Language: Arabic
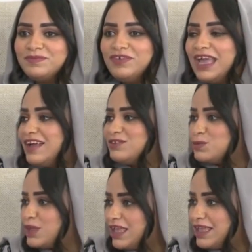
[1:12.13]
في حاجه
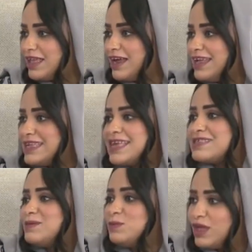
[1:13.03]
متغيره
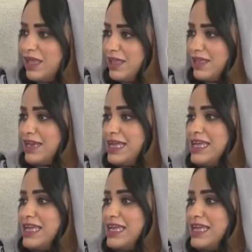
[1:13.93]
احساسك متغير